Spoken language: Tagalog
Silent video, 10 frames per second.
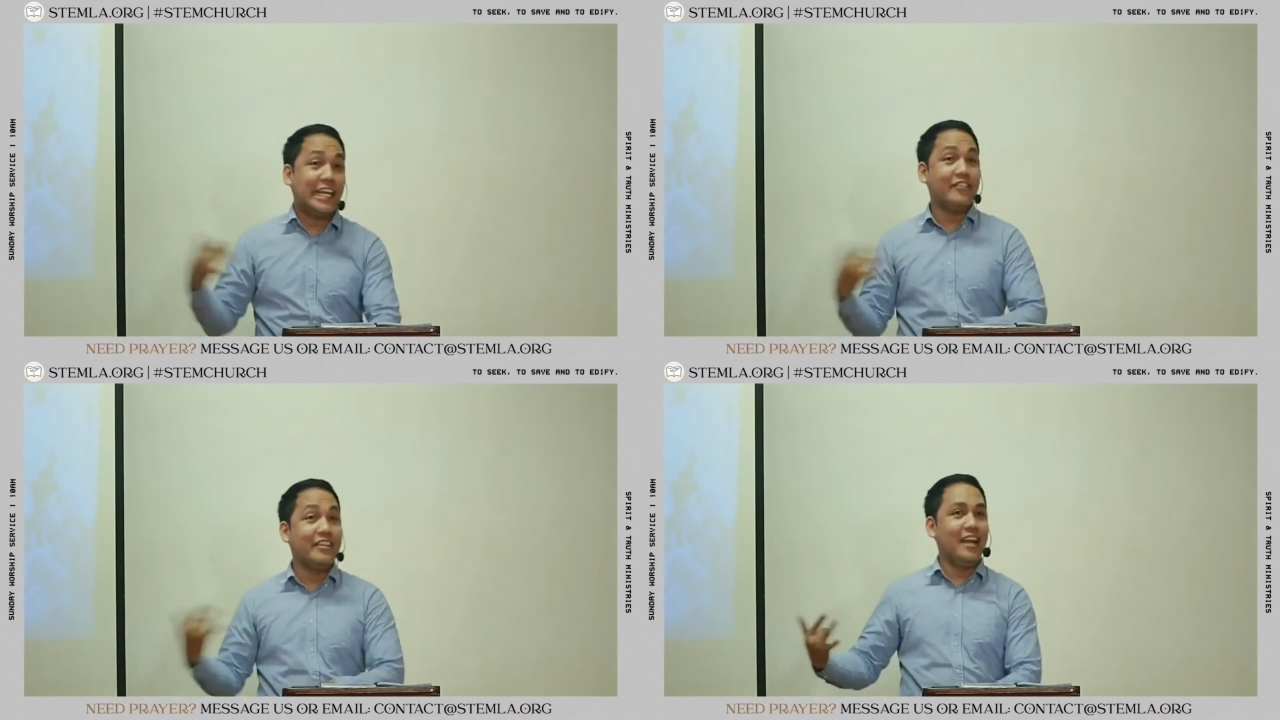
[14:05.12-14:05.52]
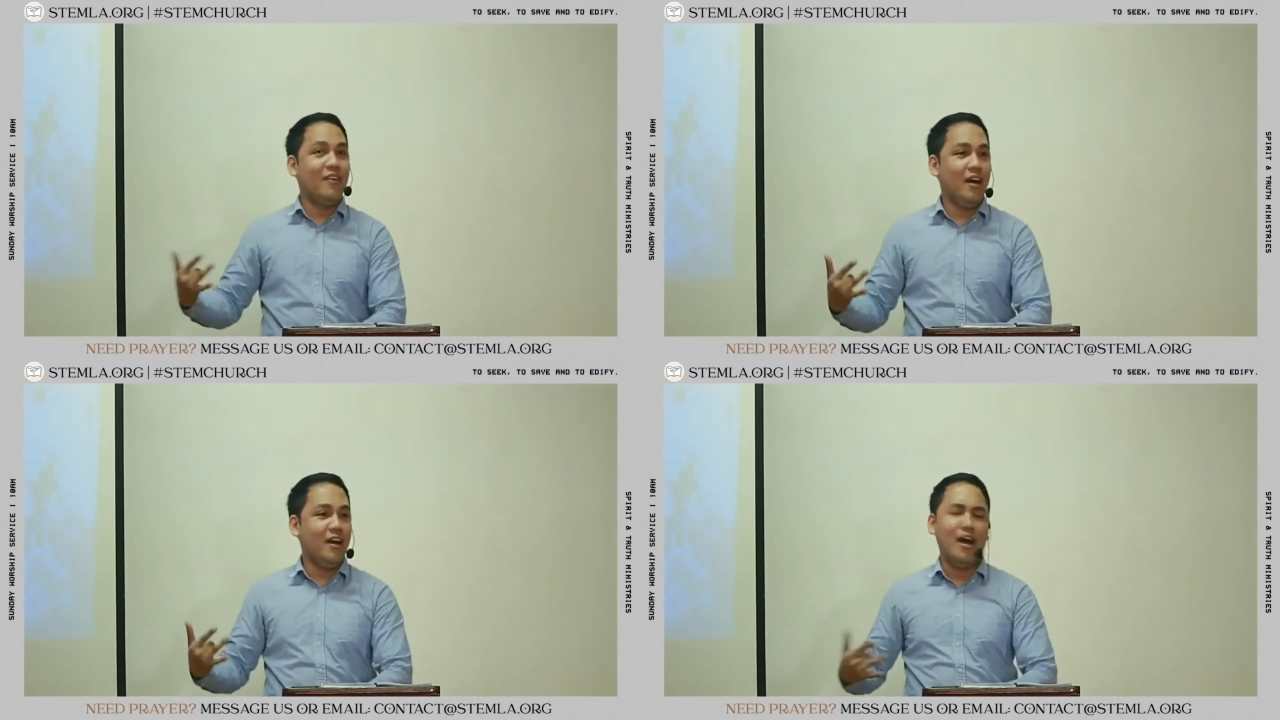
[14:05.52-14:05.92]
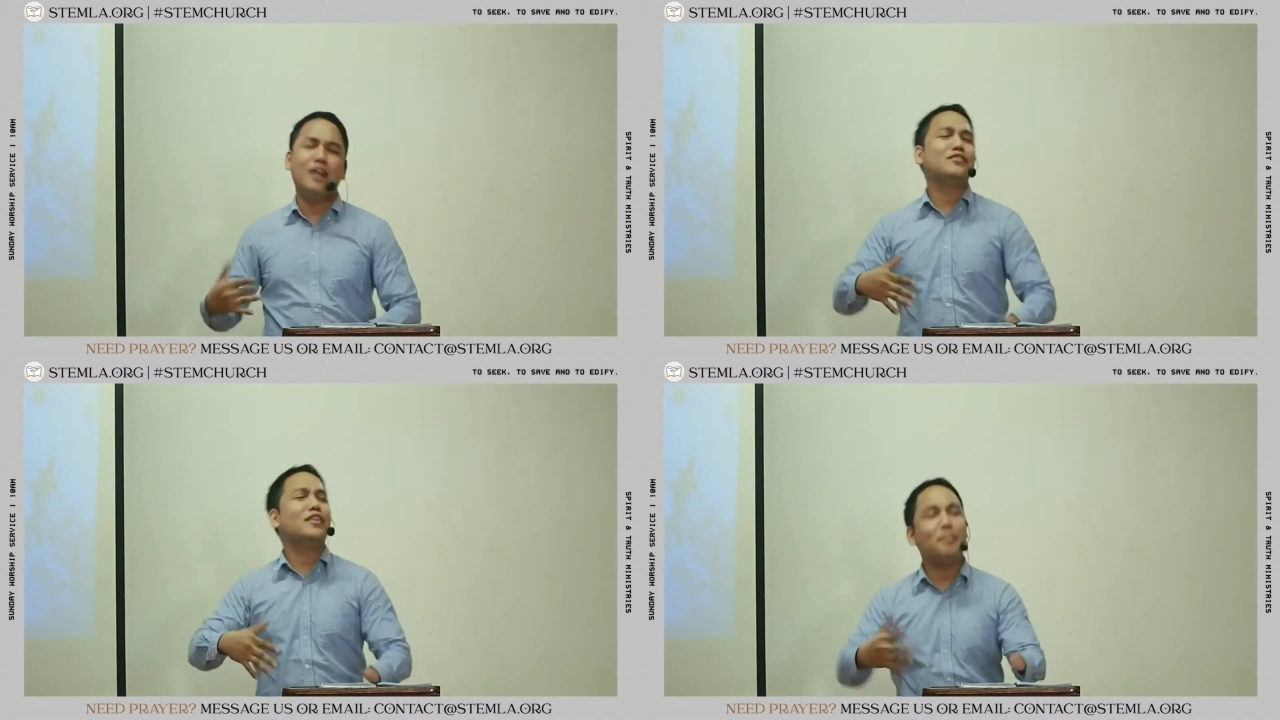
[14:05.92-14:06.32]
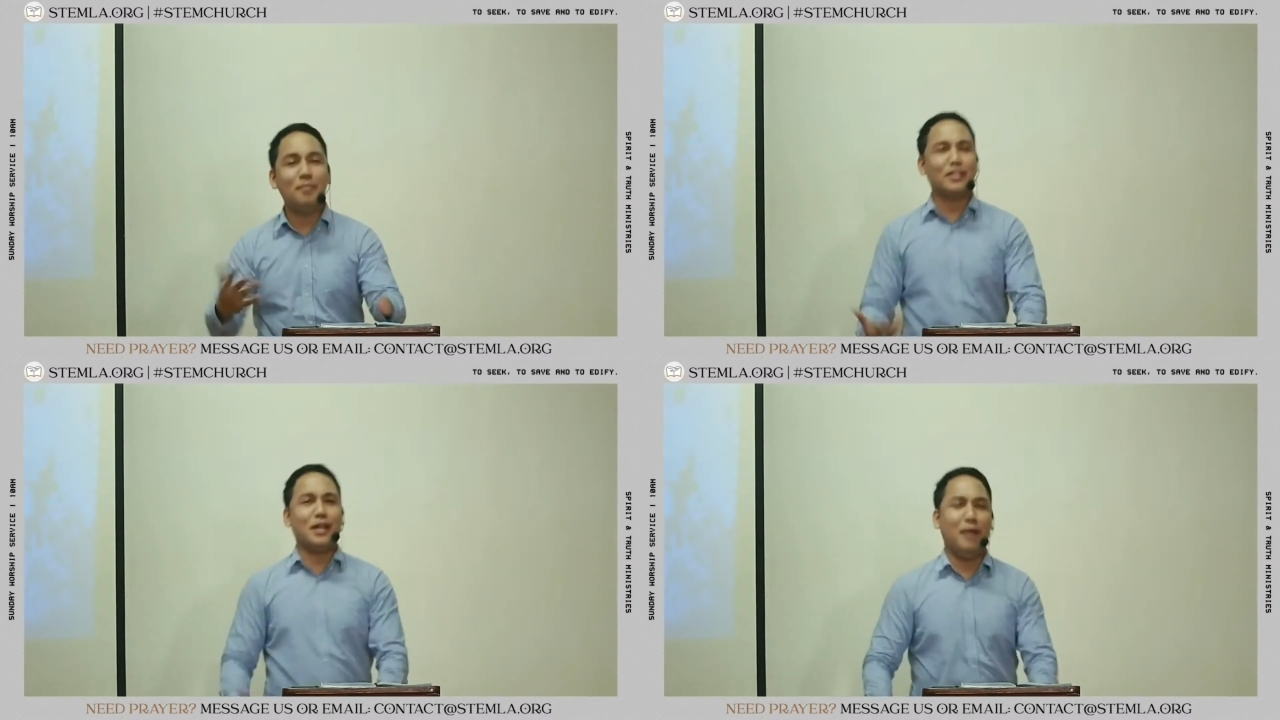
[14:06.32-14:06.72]
kayong dalawa, ang sarap
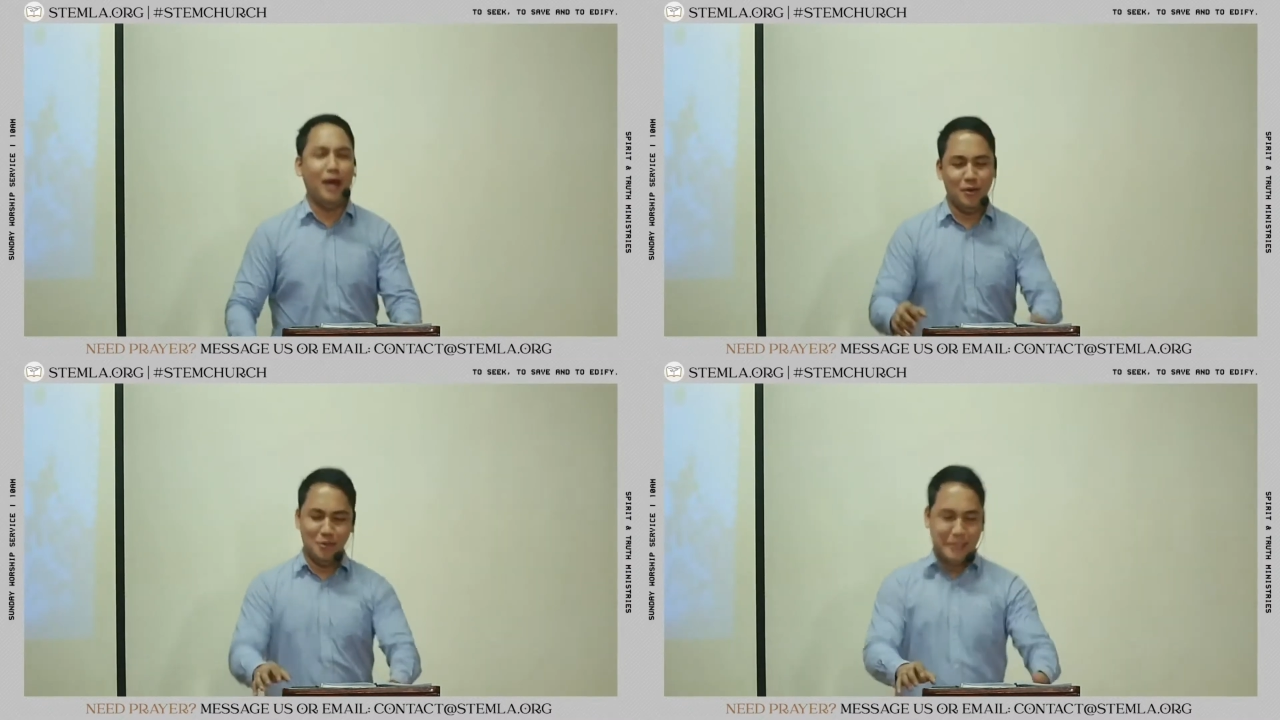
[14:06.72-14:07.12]
magtrabaho.